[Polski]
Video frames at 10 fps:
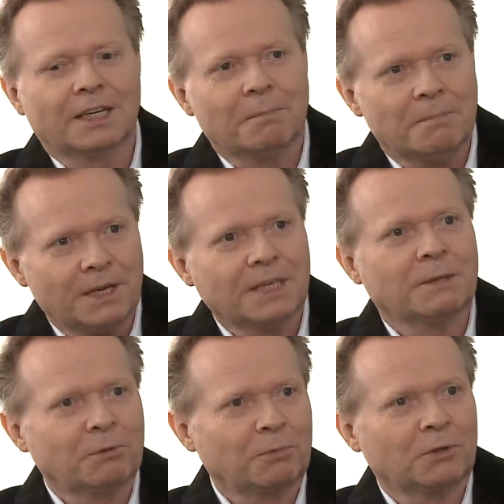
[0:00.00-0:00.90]
Mnie
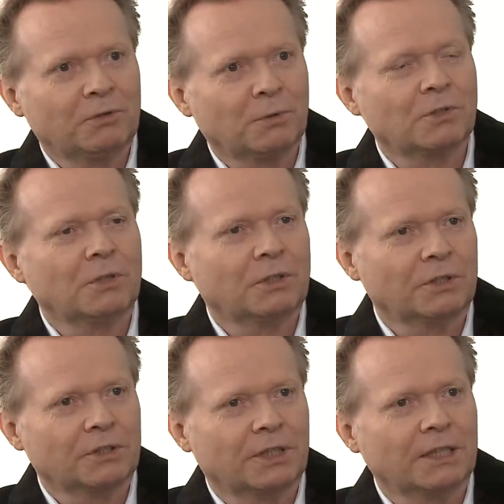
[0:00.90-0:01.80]
zaproponował z nią
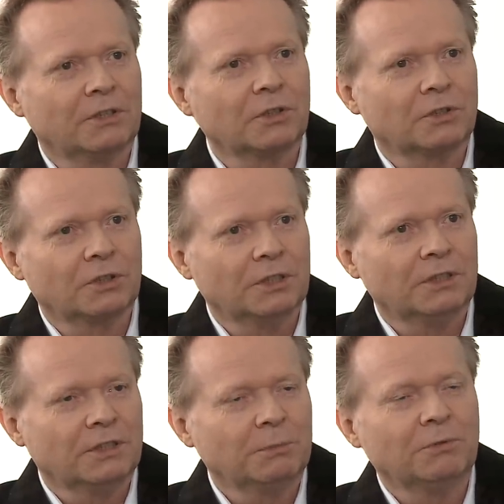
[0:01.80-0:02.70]
kontrakt
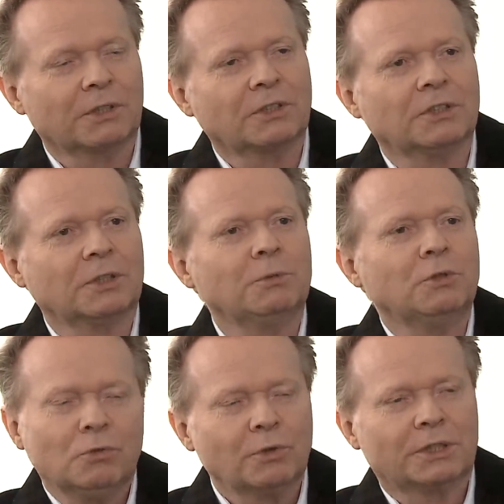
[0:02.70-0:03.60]
roczny, żeby właśnie zrobić
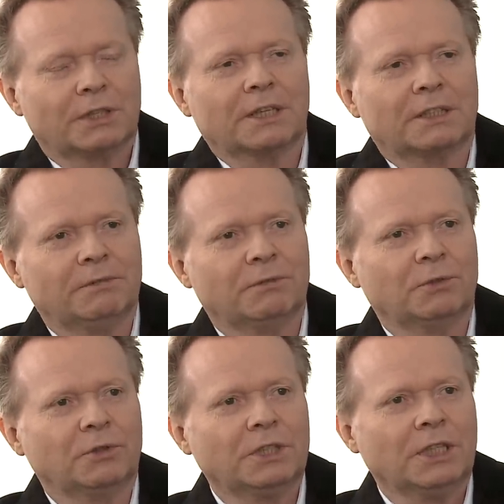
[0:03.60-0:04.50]
duet taki we
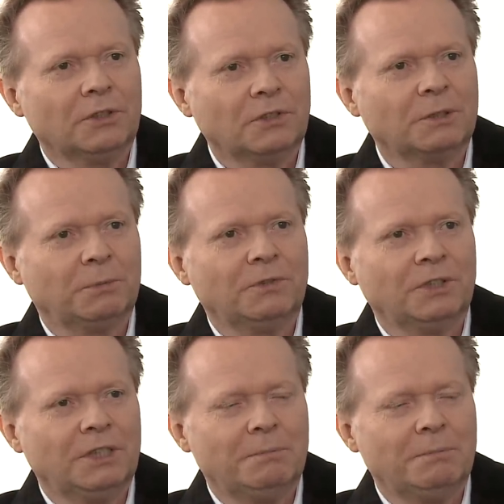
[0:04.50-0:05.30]
Włoszech, a rodzice powiedzieli